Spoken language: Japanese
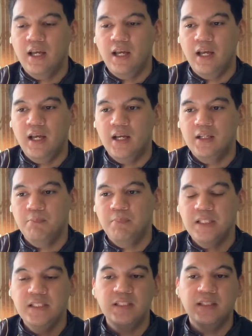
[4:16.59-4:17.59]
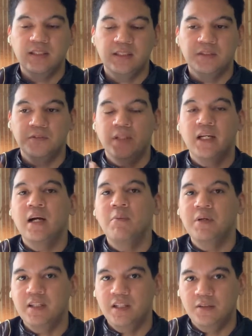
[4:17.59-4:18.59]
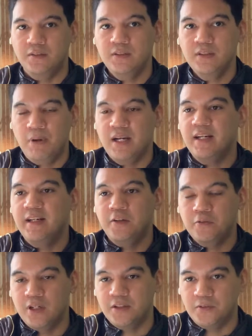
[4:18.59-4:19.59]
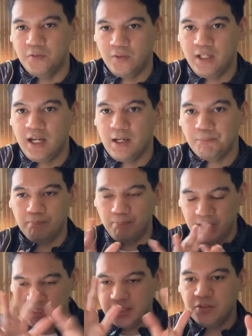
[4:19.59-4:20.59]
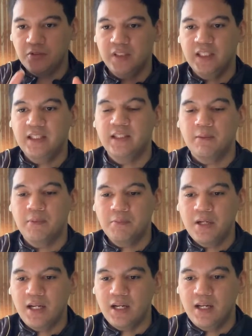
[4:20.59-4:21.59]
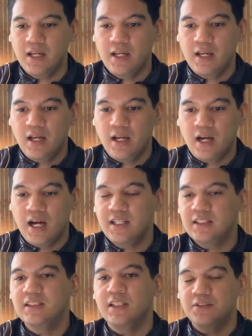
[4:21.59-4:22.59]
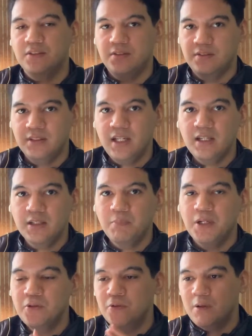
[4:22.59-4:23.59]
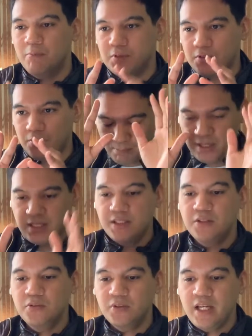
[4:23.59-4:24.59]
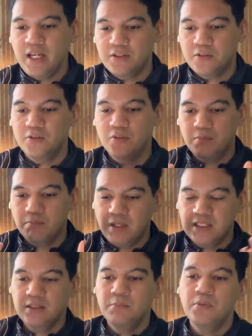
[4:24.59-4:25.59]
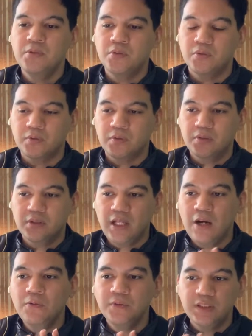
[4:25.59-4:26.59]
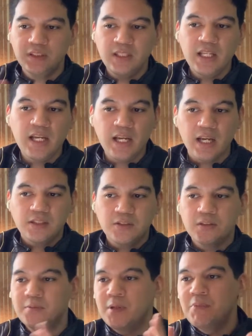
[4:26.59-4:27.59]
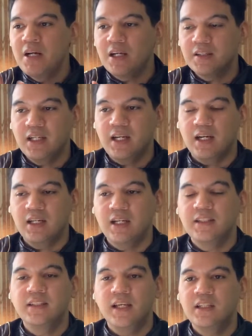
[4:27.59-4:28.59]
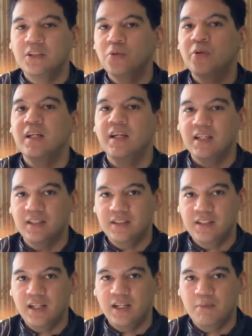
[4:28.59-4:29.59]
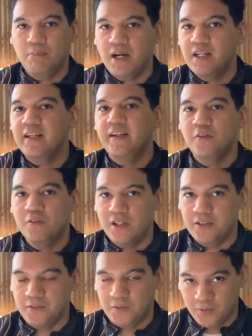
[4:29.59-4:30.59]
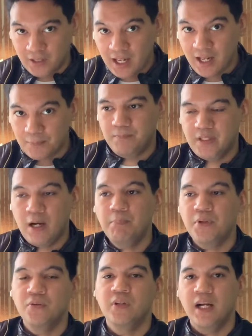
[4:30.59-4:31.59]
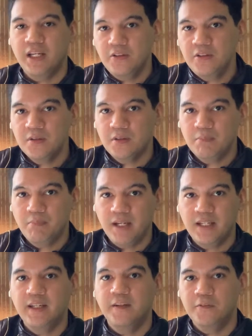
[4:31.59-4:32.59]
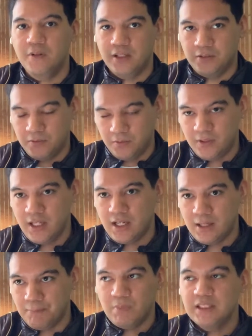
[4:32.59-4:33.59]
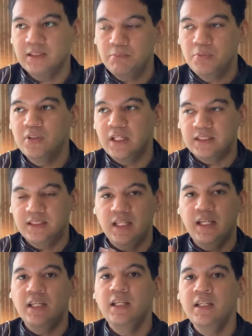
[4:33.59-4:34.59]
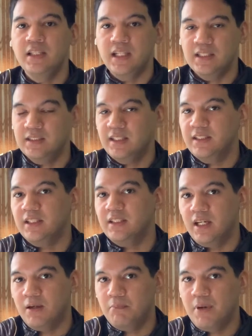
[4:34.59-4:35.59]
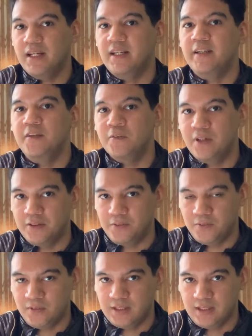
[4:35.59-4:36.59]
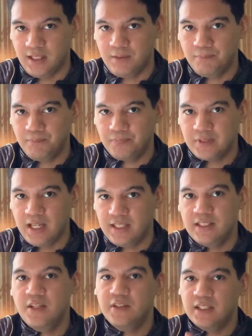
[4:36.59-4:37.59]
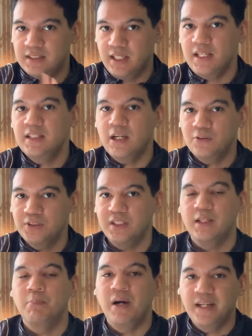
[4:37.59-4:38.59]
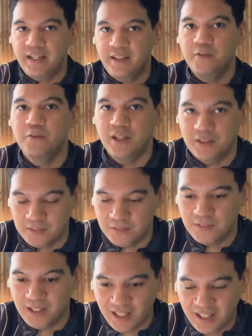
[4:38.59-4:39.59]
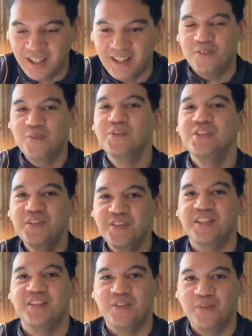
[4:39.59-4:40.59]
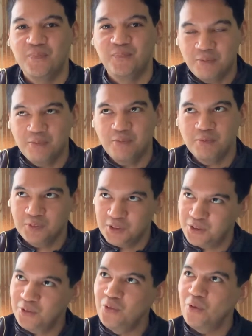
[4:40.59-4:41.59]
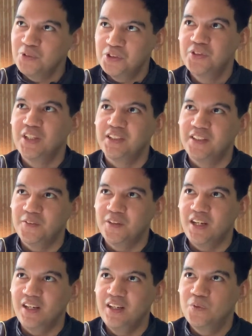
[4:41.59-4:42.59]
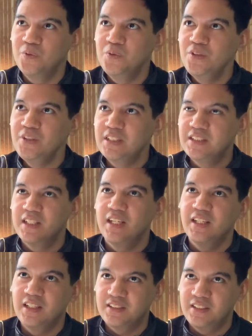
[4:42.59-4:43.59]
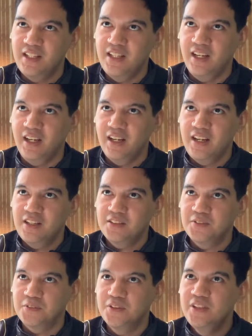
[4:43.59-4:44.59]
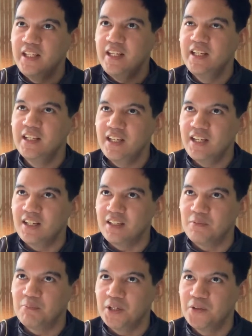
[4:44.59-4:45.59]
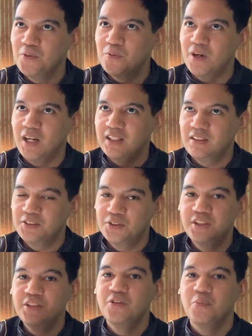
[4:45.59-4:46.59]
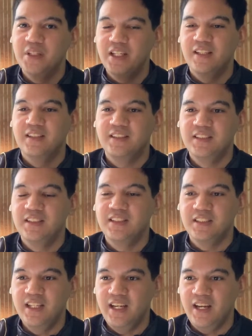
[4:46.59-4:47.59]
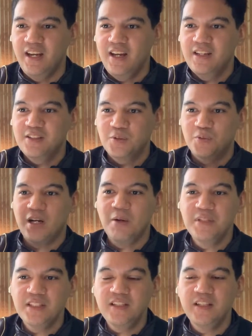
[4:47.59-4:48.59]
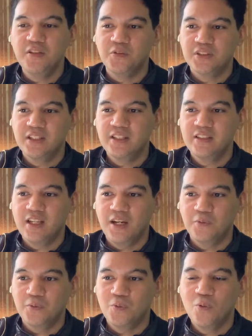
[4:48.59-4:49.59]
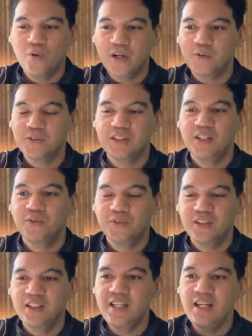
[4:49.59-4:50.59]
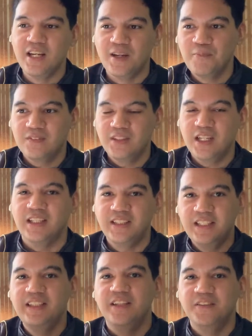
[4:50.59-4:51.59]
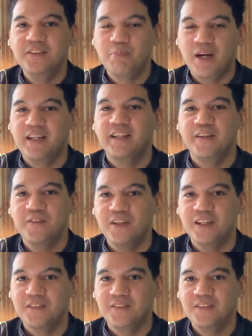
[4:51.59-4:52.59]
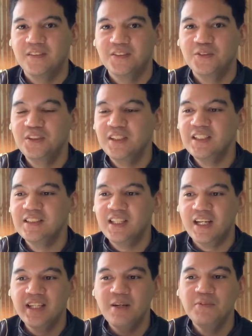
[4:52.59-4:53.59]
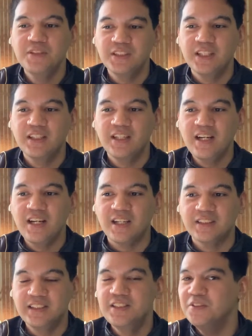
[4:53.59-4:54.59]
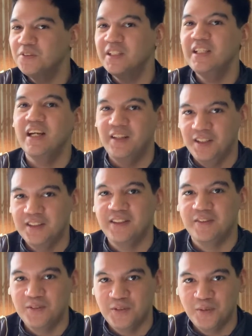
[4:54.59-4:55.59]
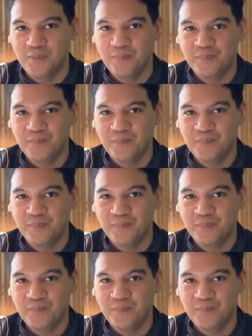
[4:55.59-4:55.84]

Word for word: えー、ベジータたちの仲間になるパラレルワールドとかベジットになったまま話が進んだ、まあ、要はそのベジットでその魔人ブーを倒してそのままなんか合体が解けなかったパラレルワールドとかタピオンがいるパラレルワールドとか魔人ブーが全員やっつけちゃったパラレルワールドとかさでセルが全員倒しちゃったパラレルワールドとか面白いんですよすごく面白かったのが悟空たちがいなくてそのクリリンが、まあ、要は主人公みたいな立ち位置でその亀仙人のせあの甲羅を背負ってなんか出てるパラレルワールドそしてなぜかヤムチャが人造人間になってるんですよ